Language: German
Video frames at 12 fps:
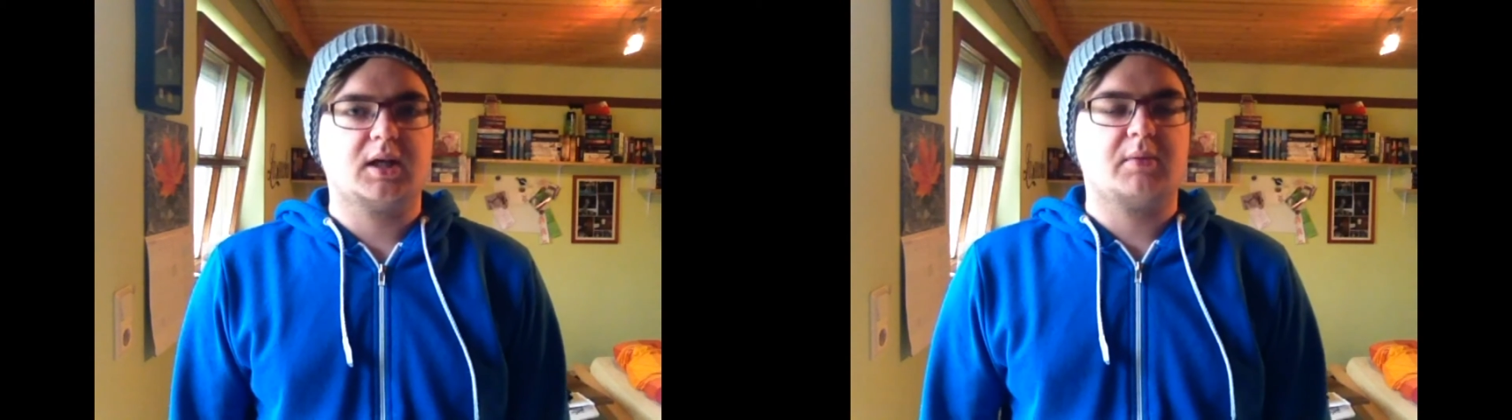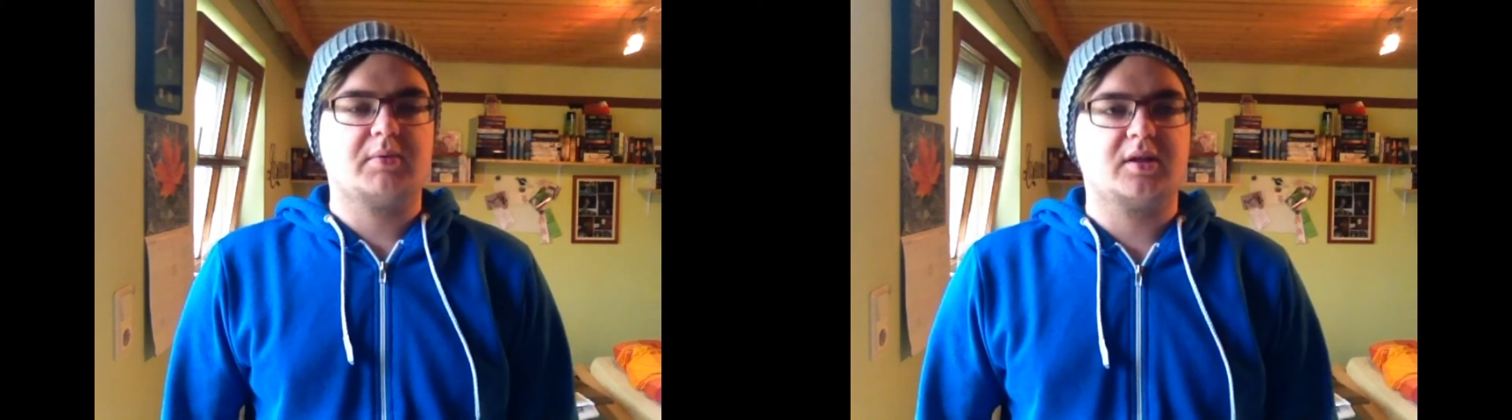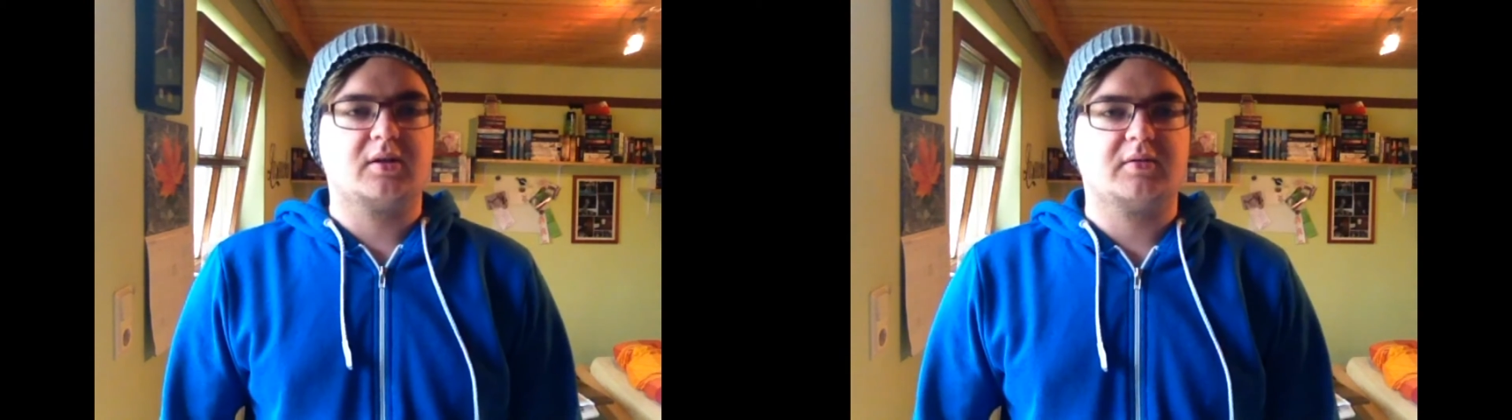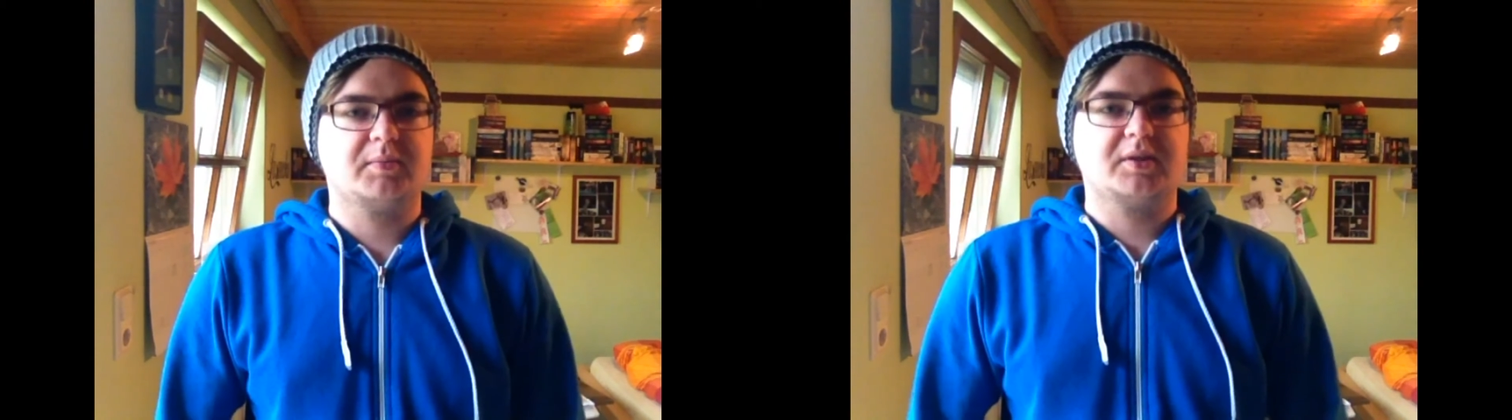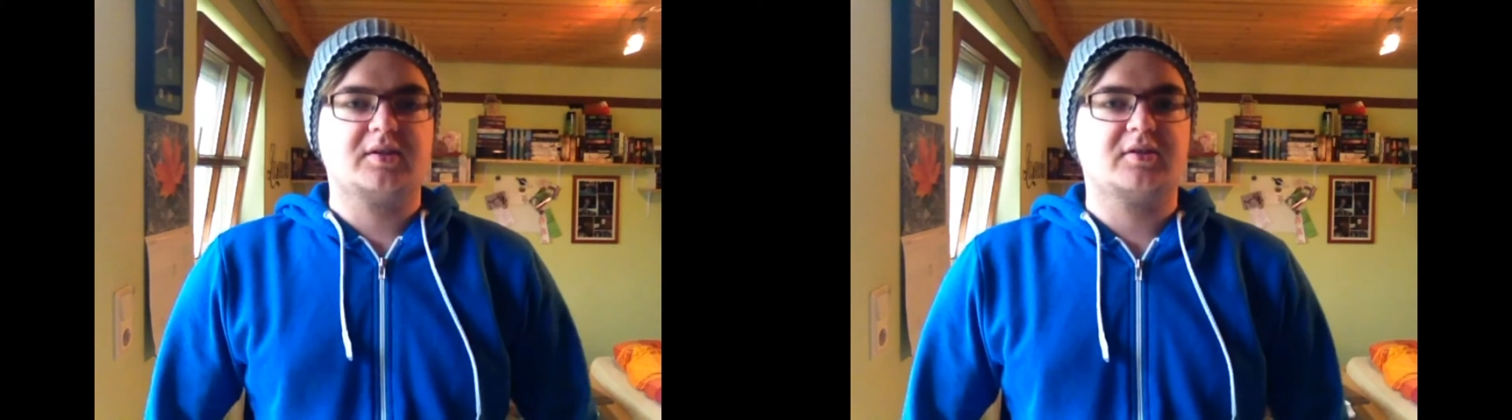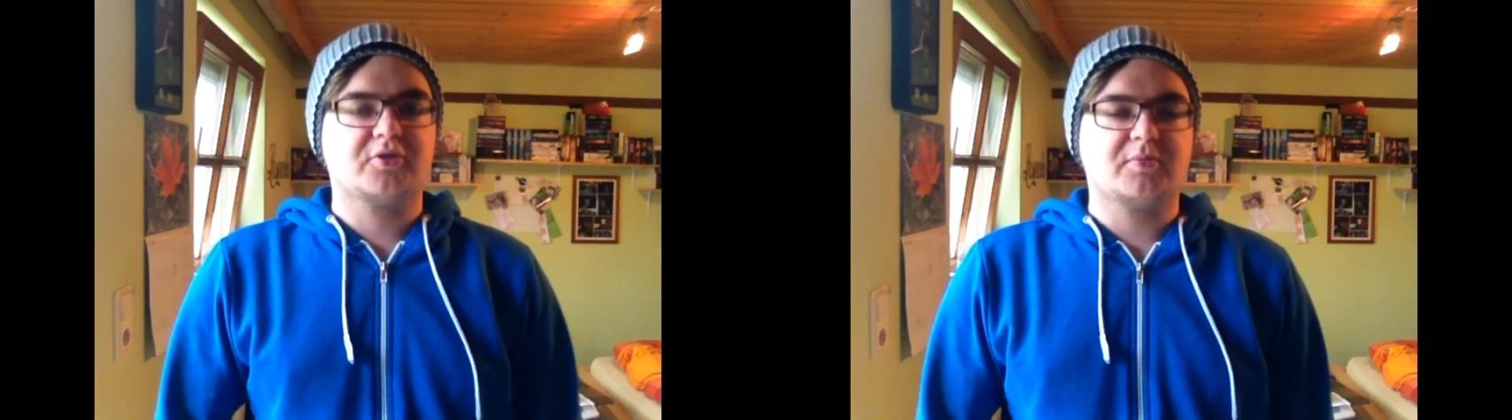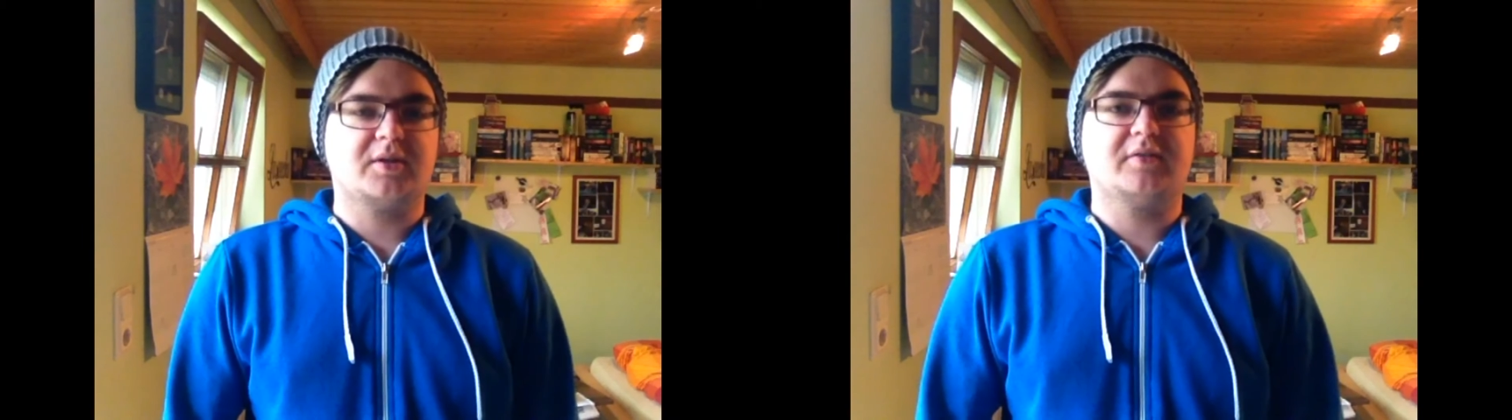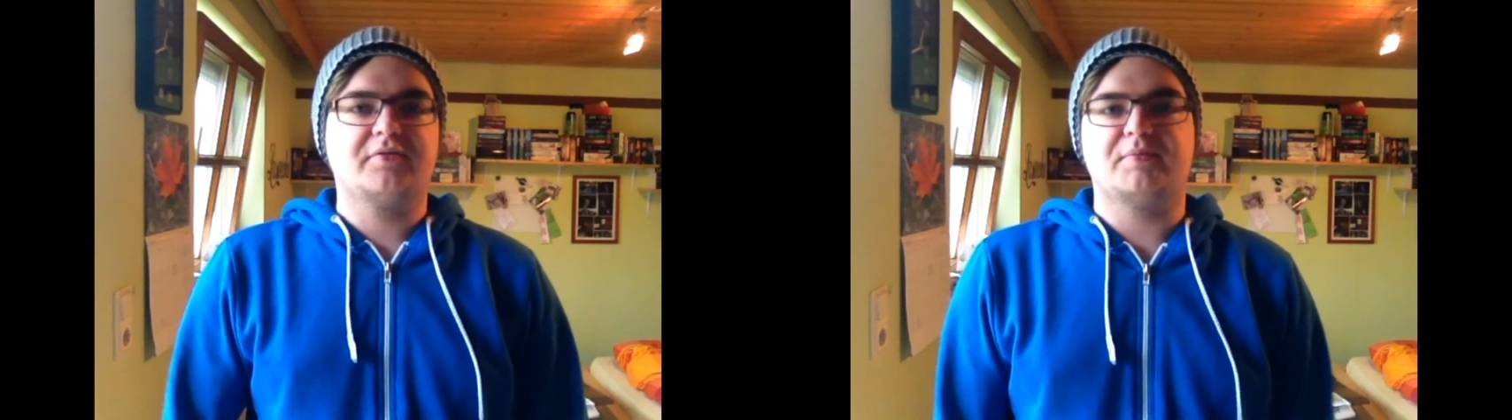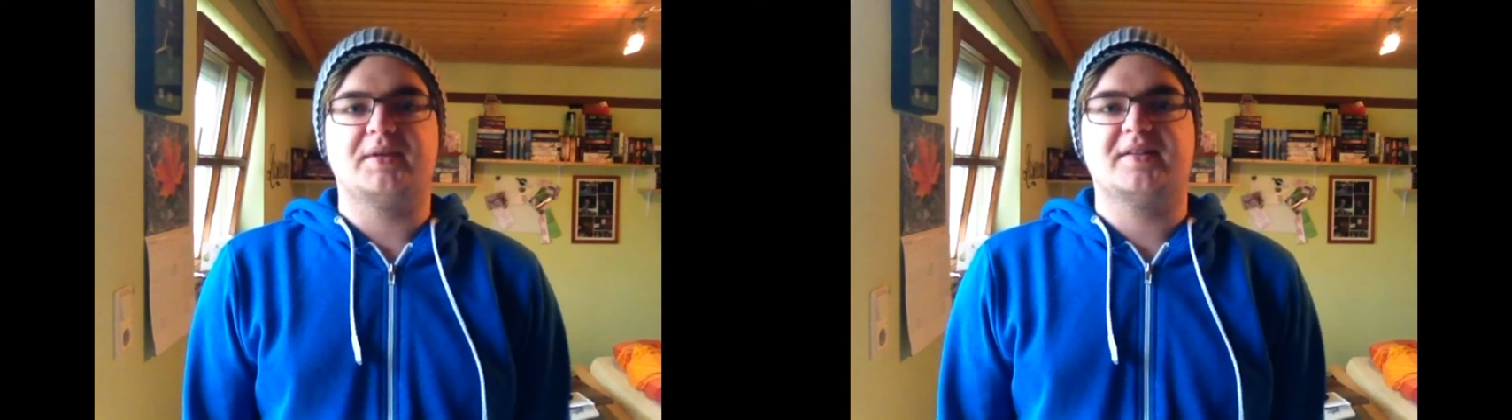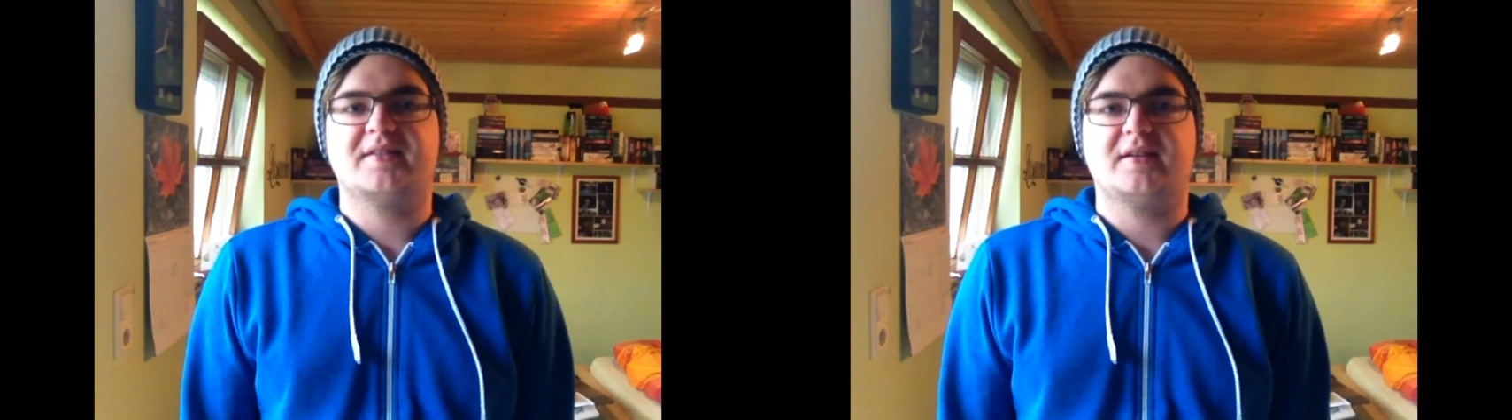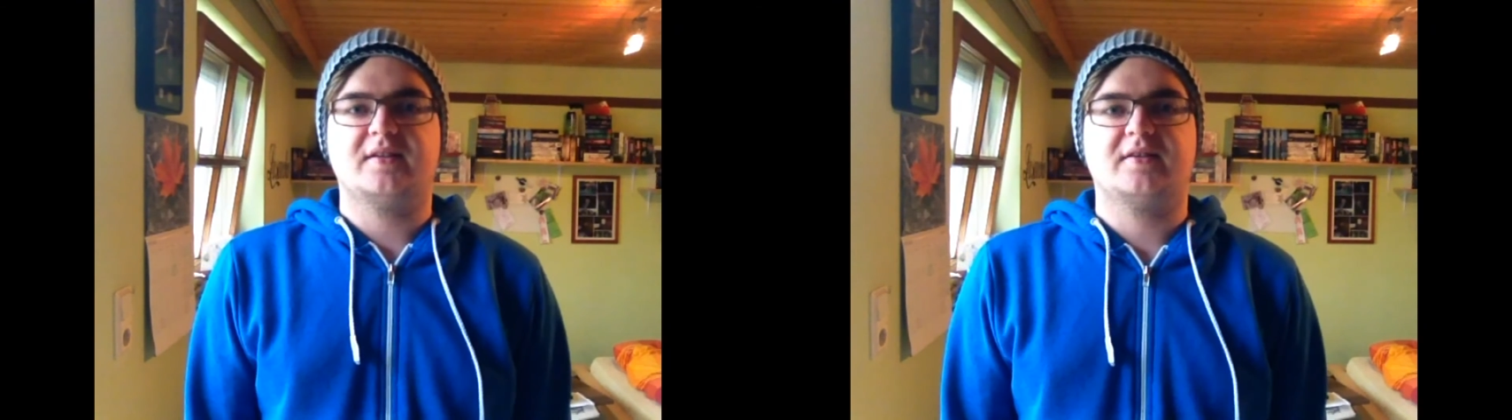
Aber damit schon mal informiert seid,